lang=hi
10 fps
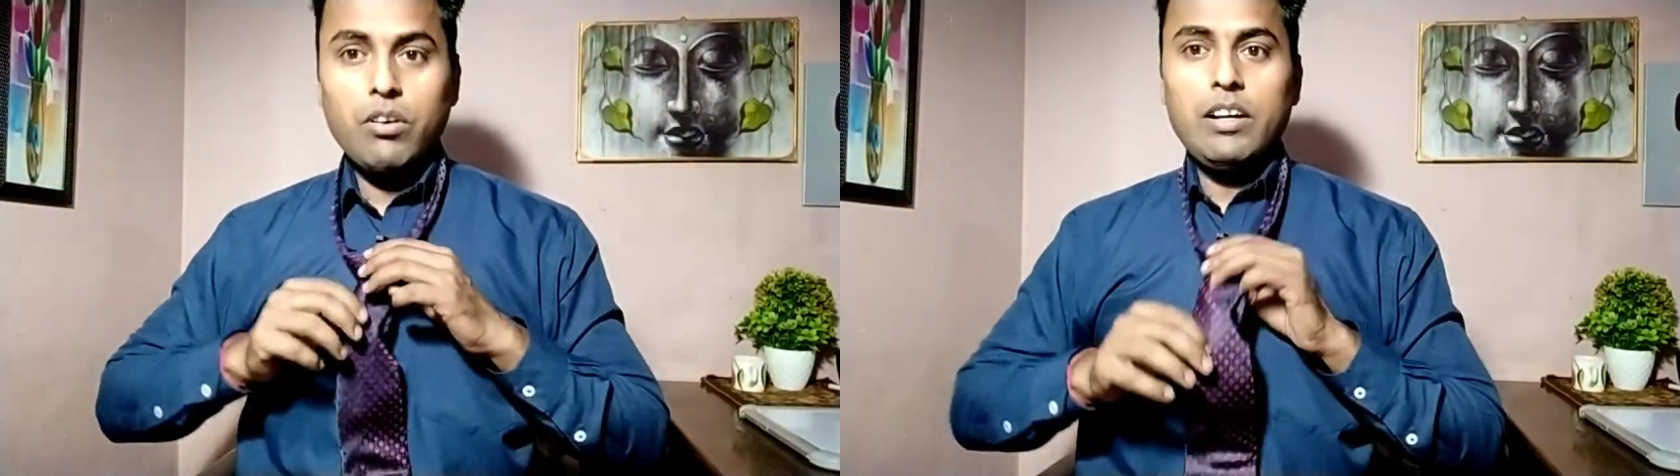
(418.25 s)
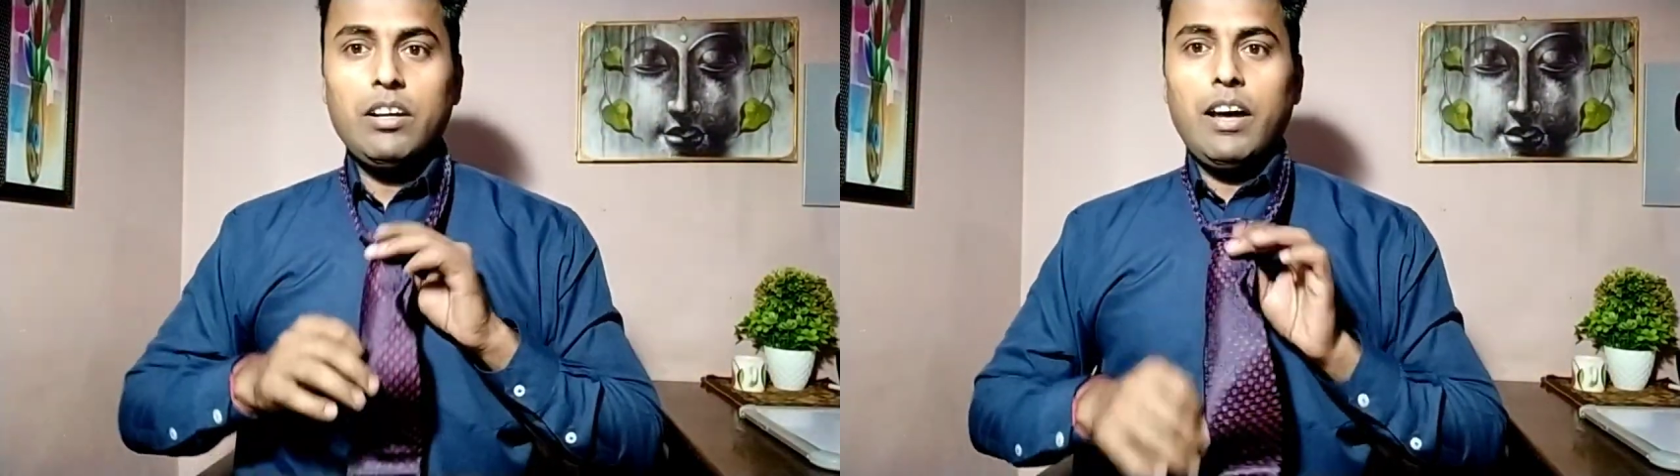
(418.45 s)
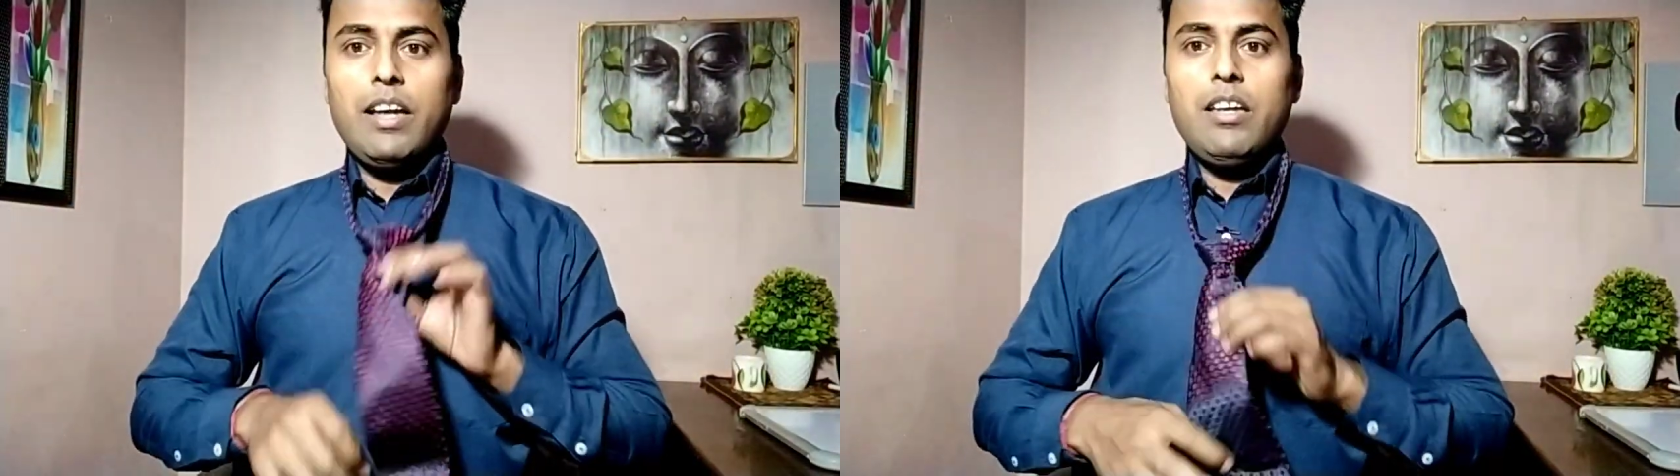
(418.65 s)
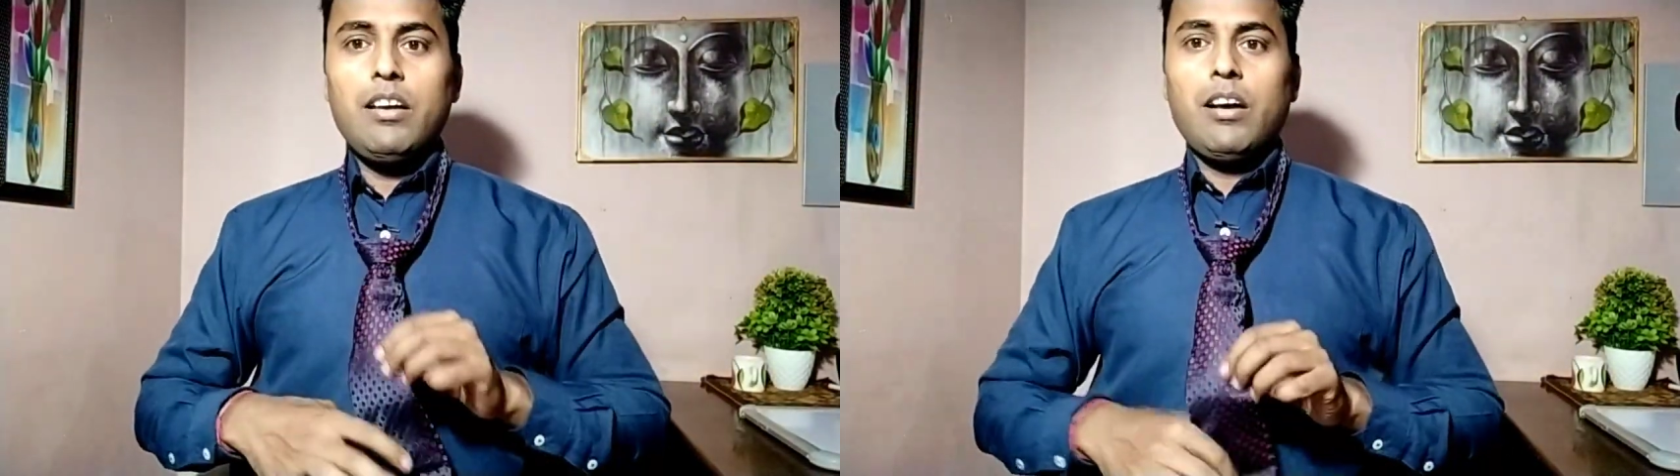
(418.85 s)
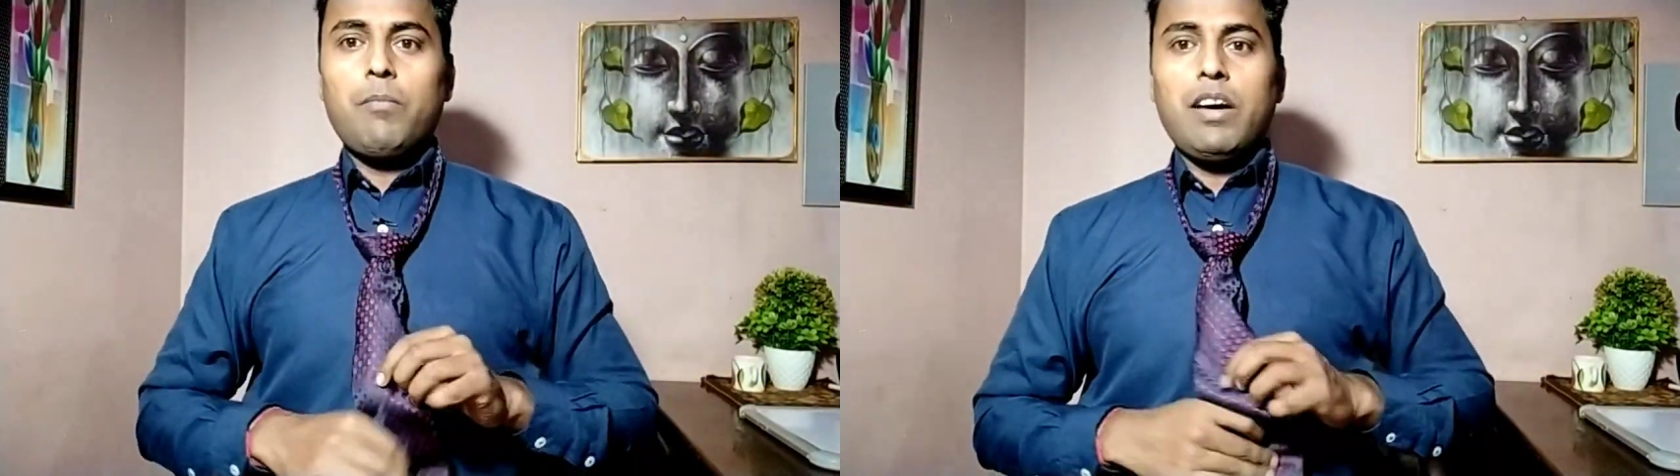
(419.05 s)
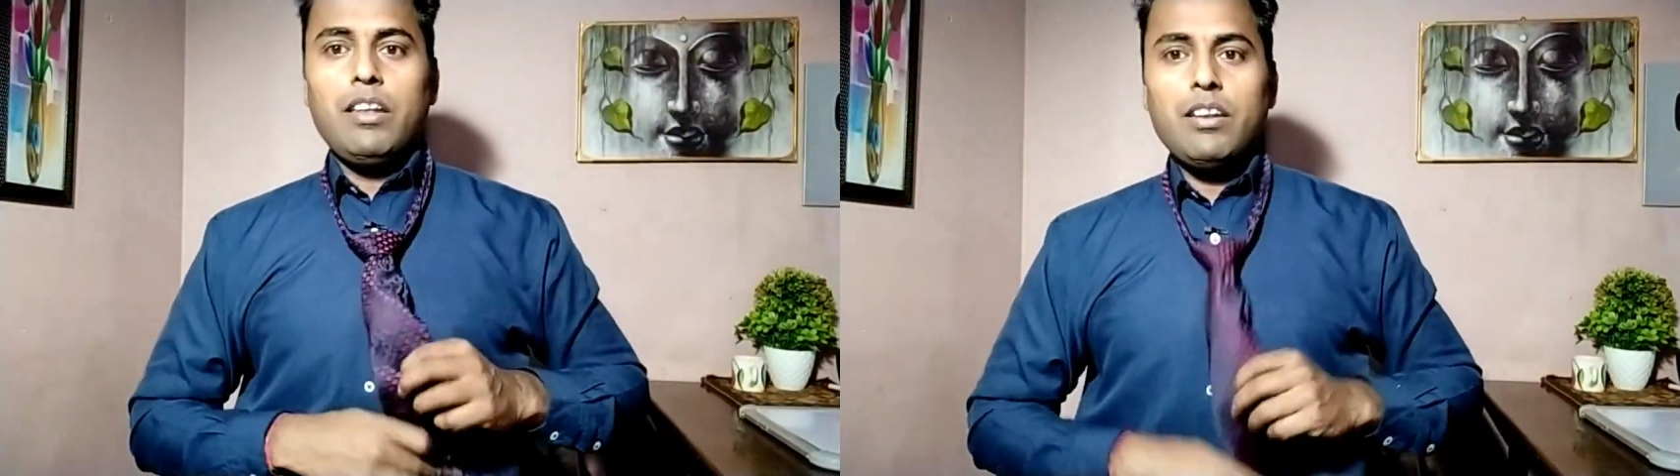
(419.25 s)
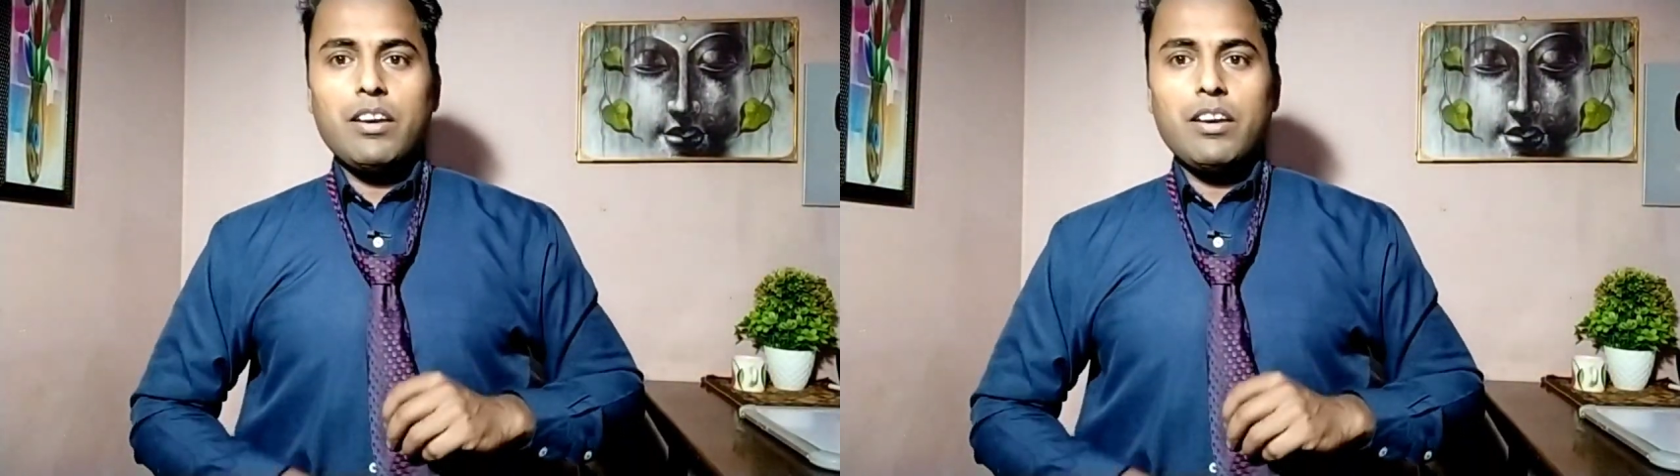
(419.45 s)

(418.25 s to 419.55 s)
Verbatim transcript: हो गई टाई हमारी